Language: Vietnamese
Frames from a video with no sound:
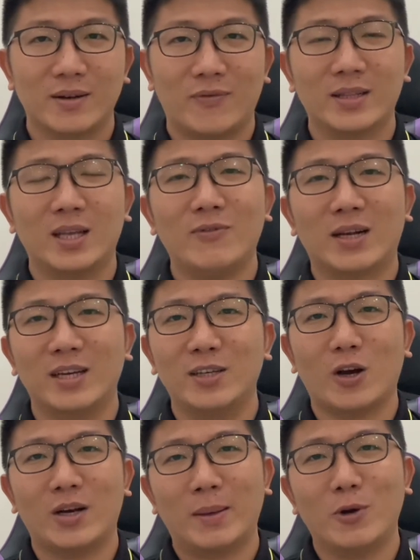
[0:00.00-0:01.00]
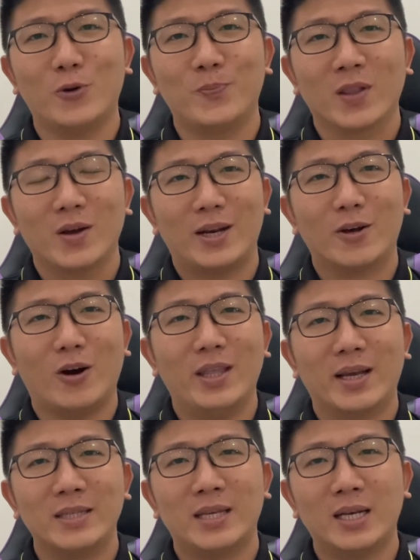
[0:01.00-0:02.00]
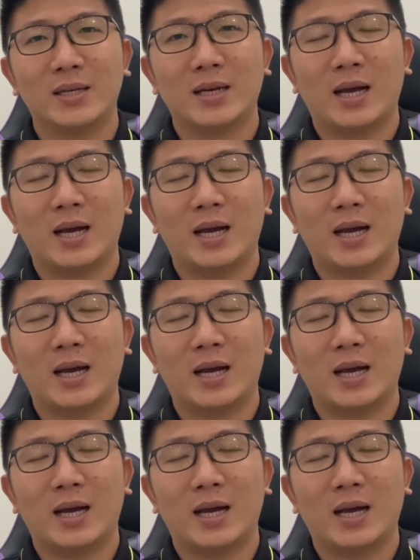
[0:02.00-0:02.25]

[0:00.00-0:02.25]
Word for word: phân tích vật tư cho anh em luôn nó có những cái set